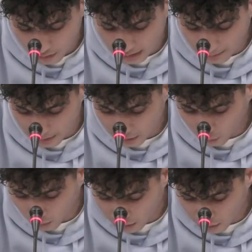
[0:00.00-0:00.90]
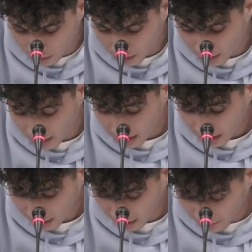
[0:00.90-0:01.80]
de Aprende Jugando
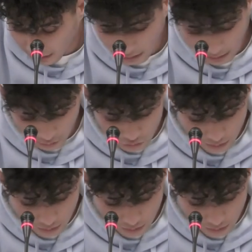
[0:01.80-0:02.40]
que llevan años